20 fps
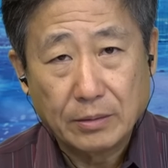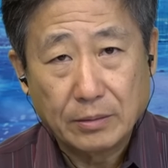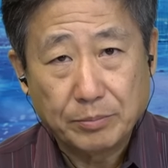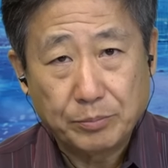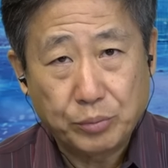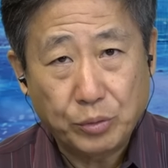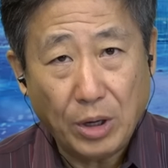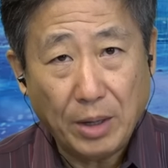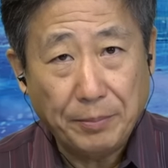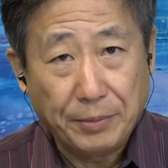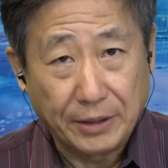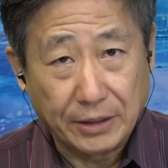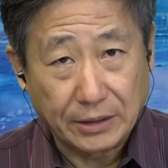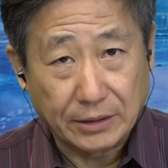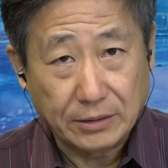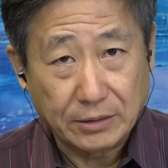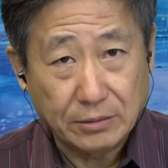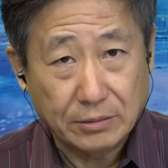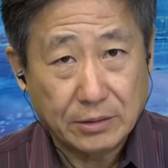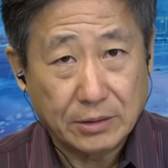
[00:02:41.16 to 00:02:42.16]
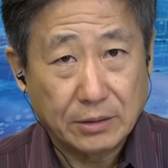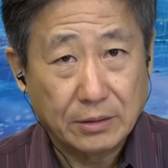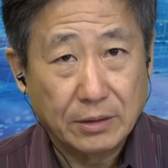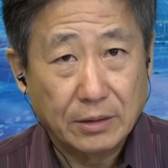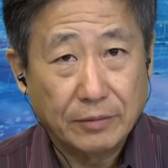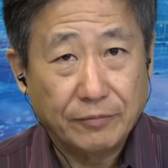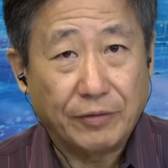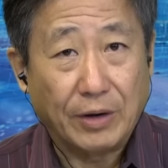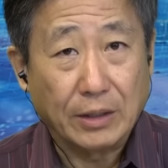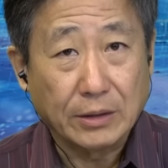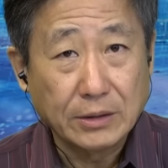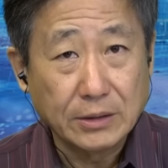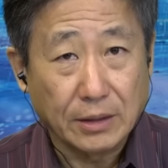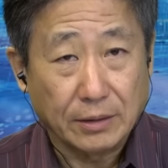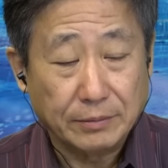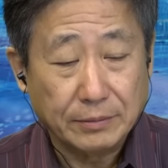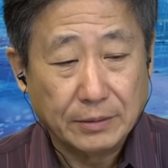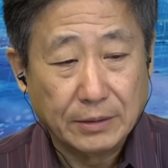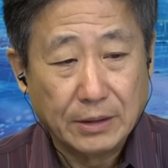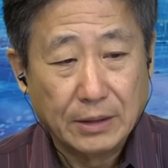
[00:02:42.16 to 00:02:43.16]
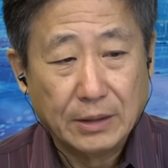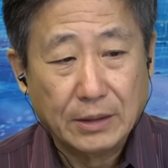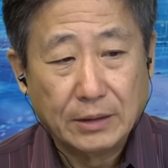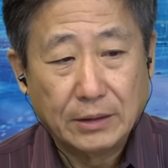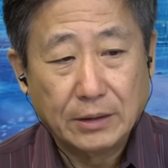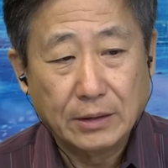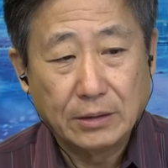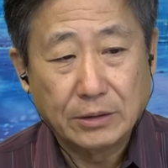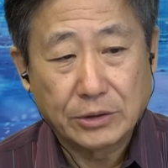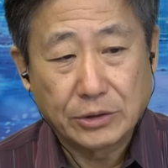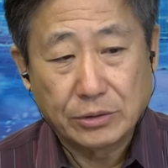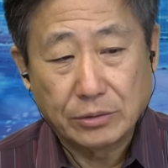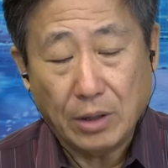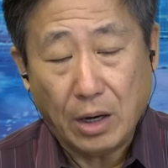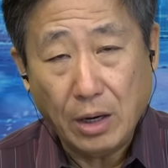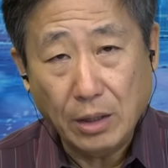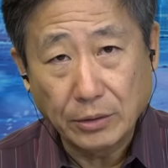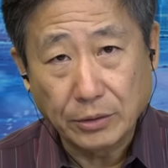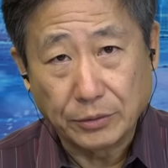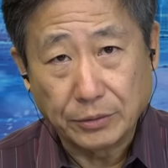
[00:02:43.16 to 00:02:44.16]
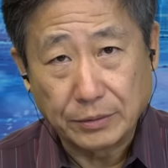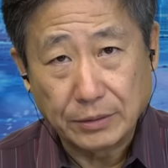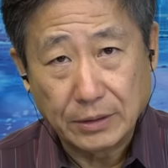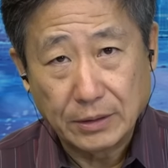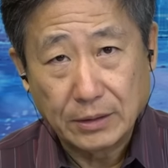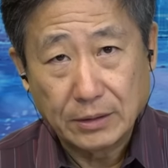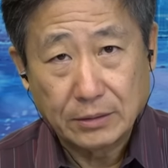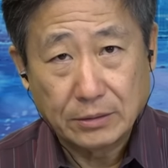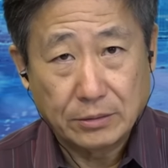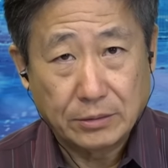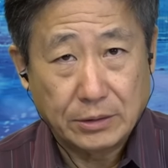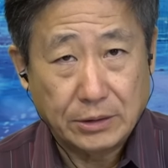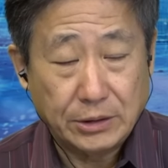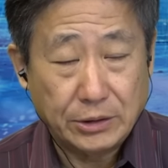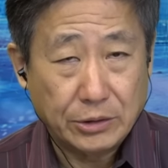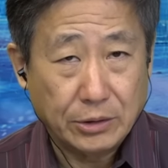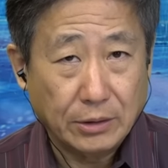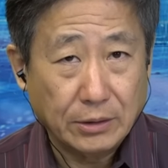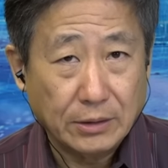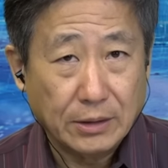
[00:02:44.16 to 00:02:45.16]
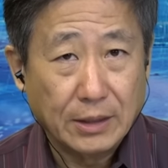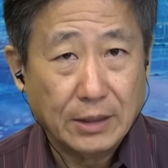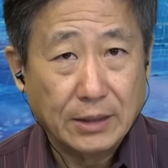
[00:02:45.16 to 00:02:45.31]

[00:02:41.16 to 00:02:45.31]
property 就是房子，一个是 auto 就是汽车，